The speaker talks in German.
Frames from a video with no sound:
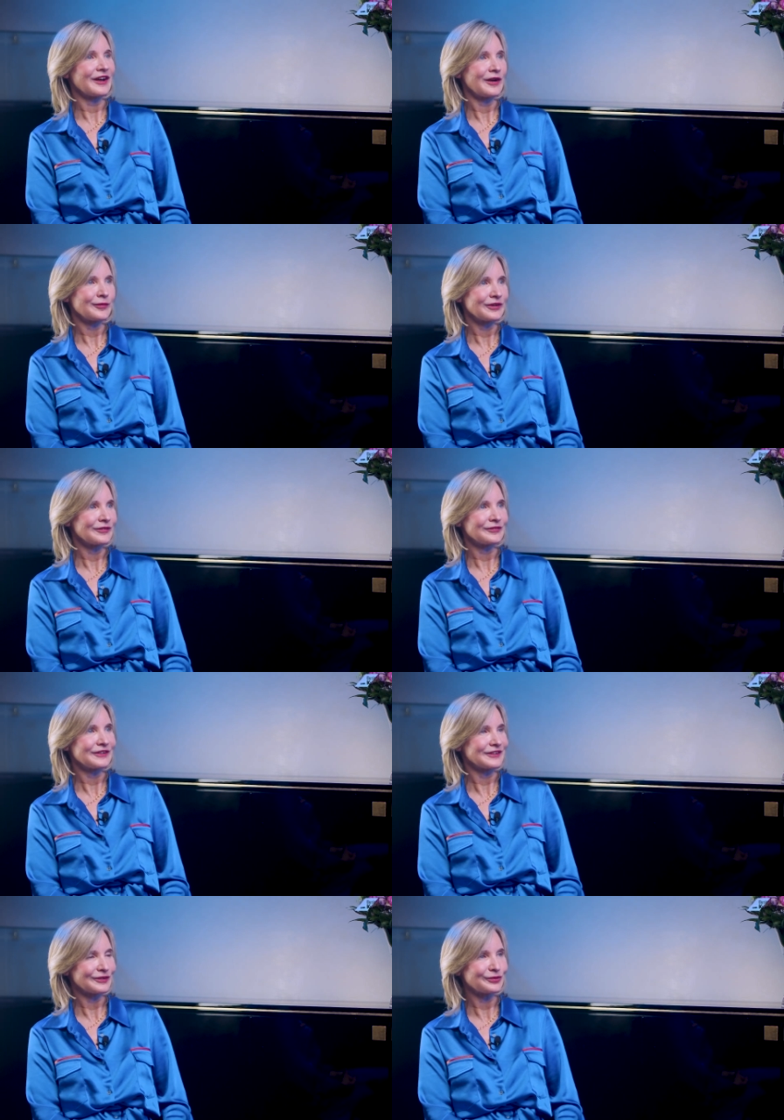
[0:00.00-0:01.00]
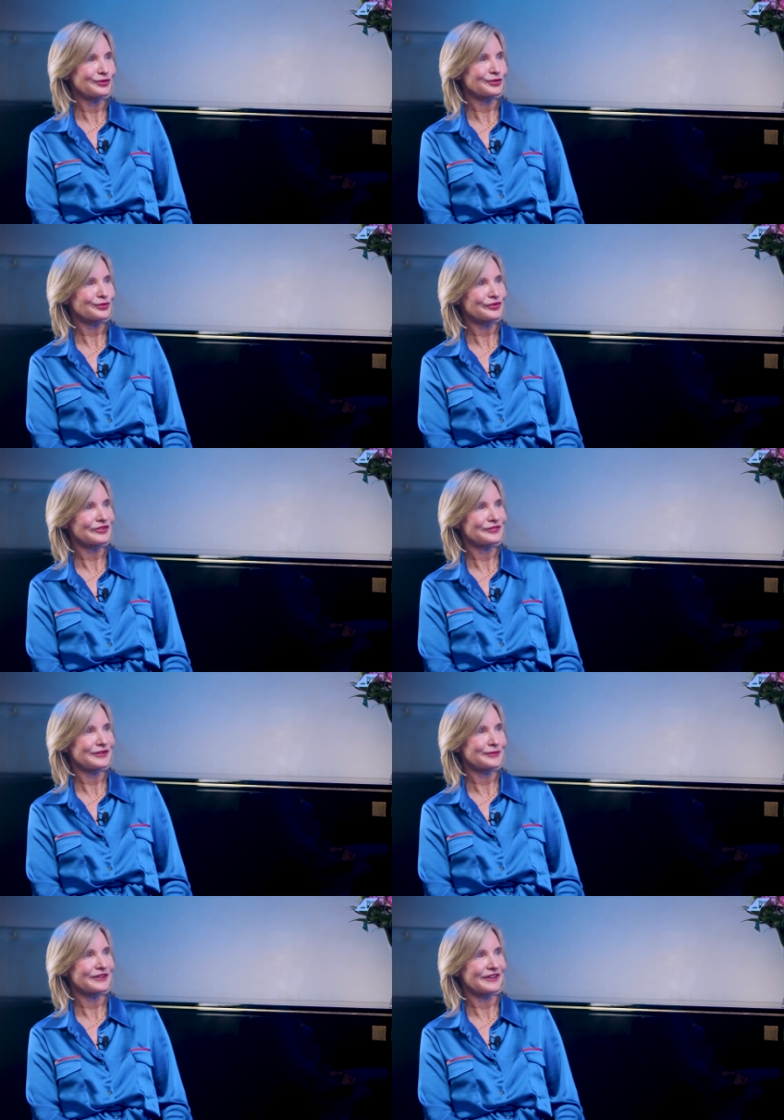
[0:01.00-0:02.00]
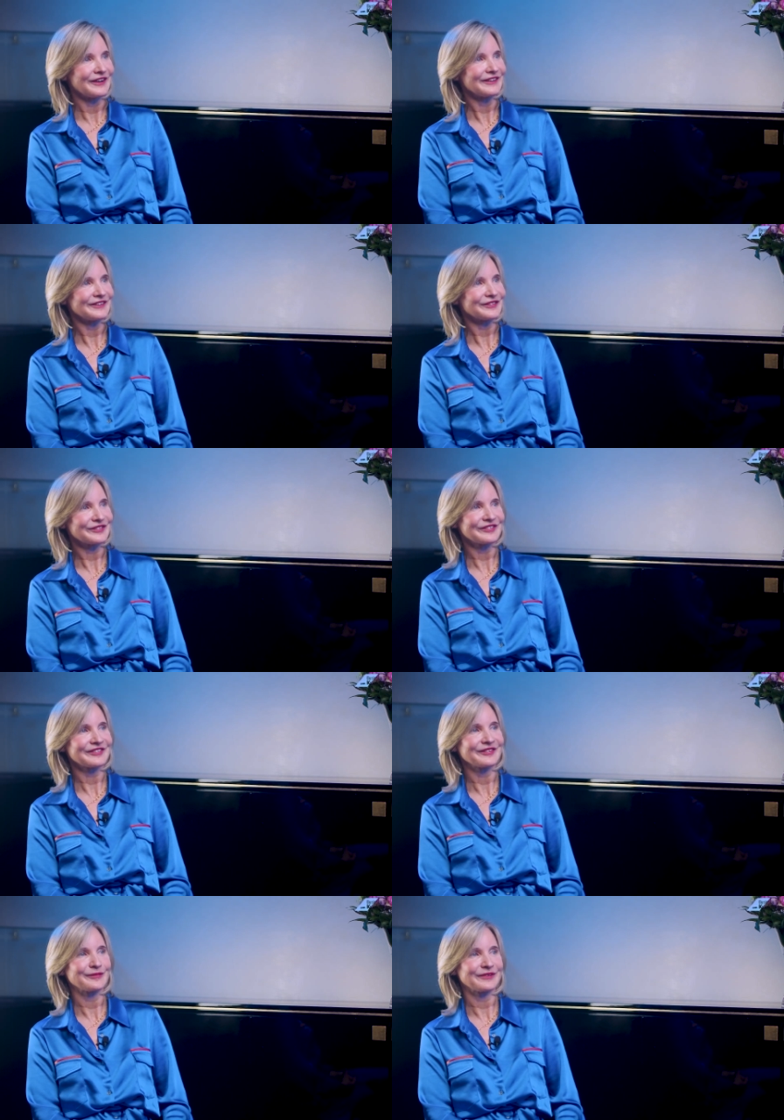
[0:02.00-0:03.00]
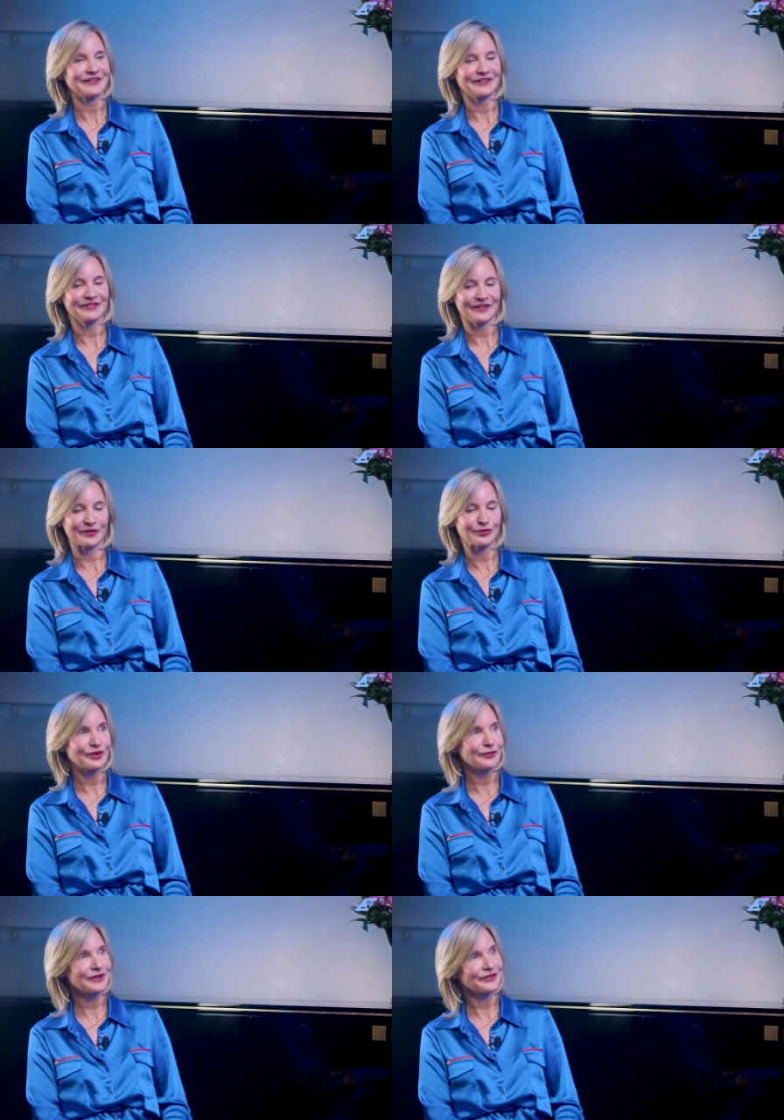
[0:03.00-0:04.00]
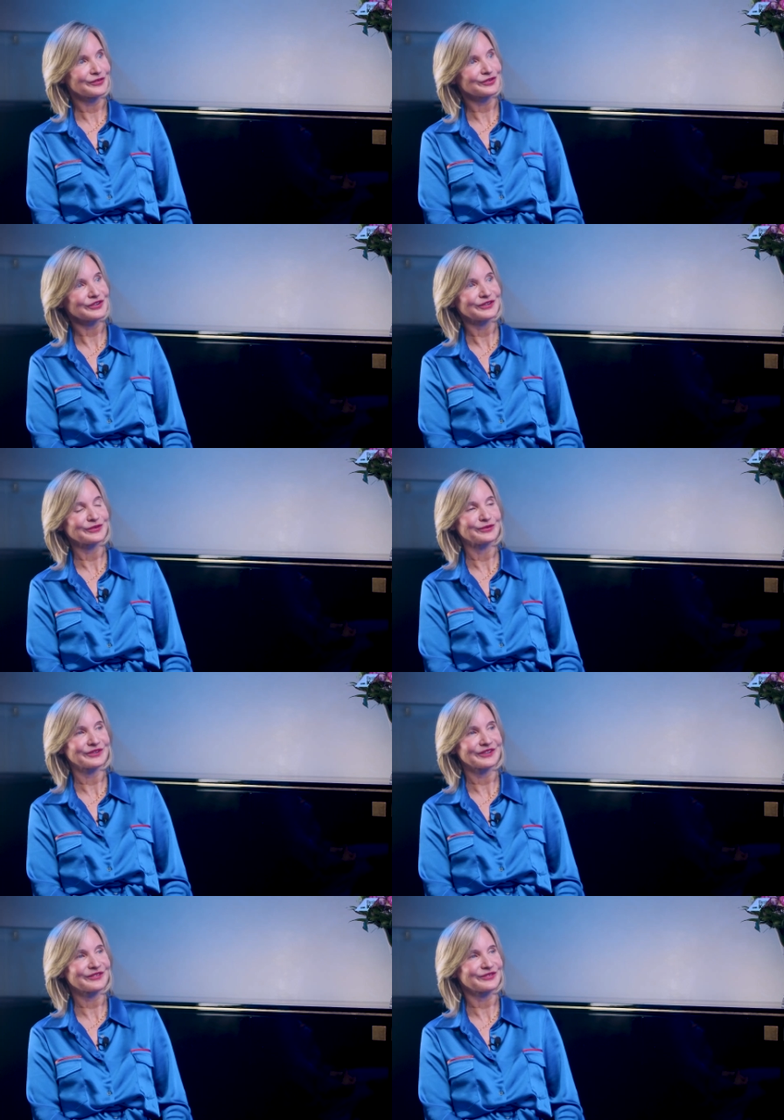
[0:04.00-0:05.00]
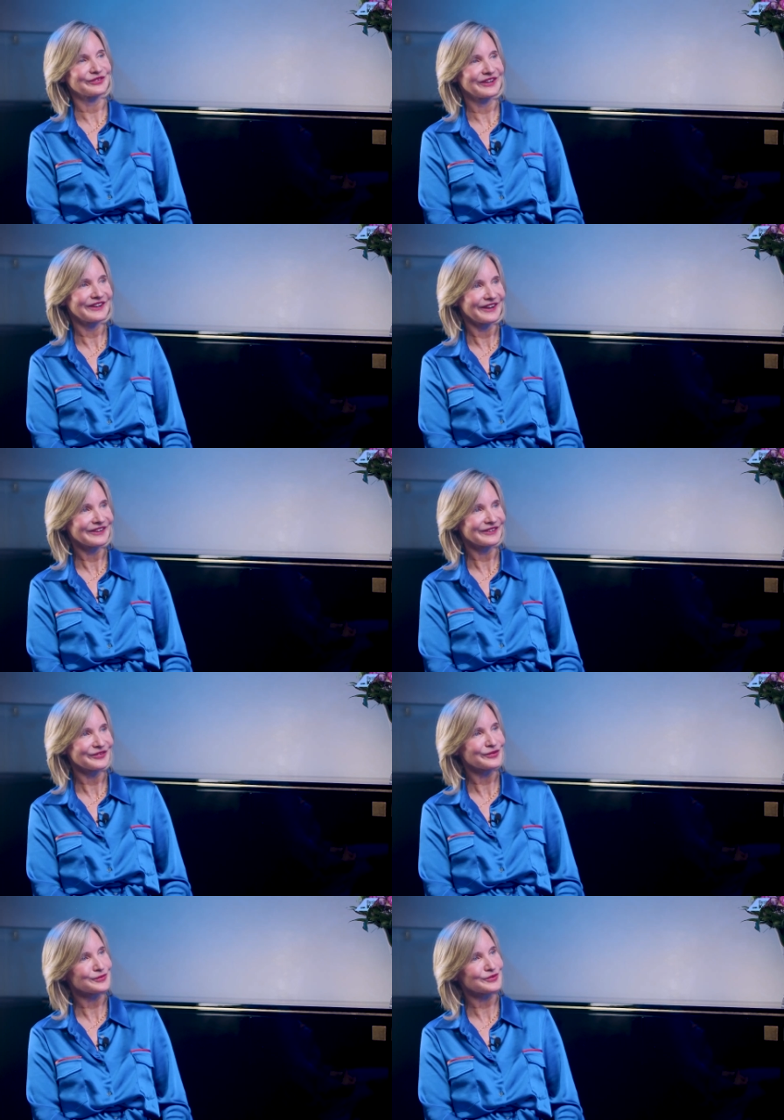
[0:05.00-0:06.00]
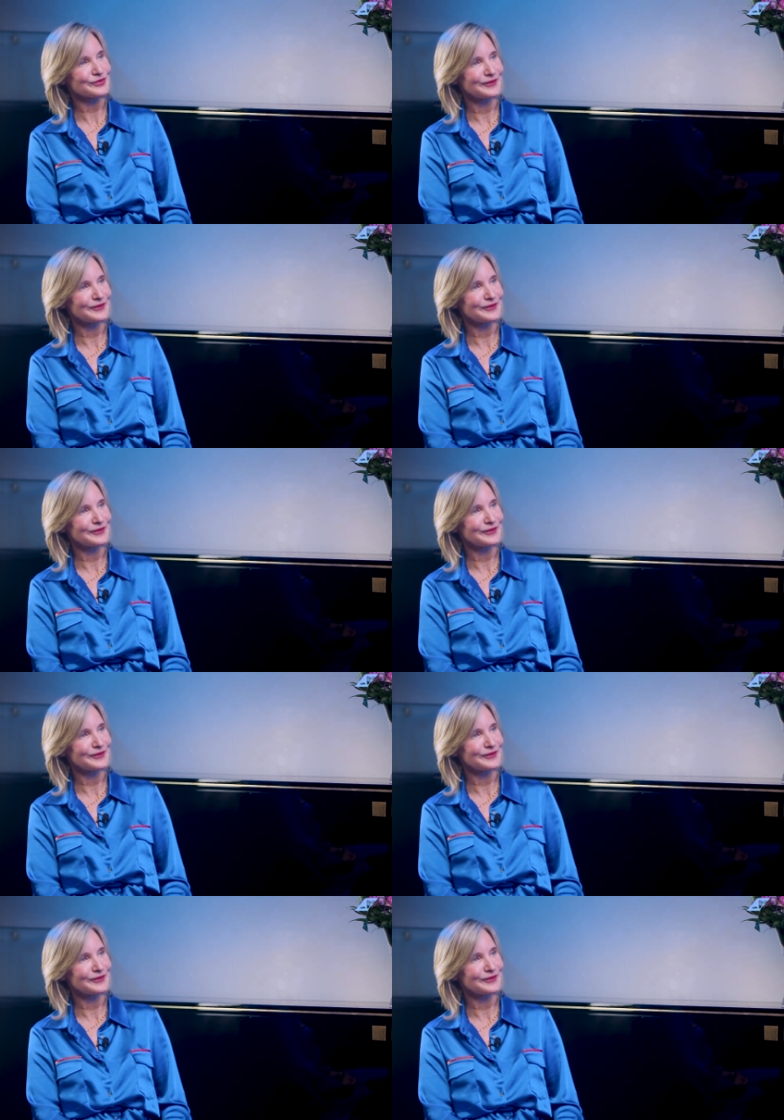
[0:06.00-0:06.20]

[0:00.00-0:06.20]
Aber wenn genug Drüsengewebe da ist, ähm, dann ist ein guter plastischer Chirurg dazu in der Lage, das hübsch zu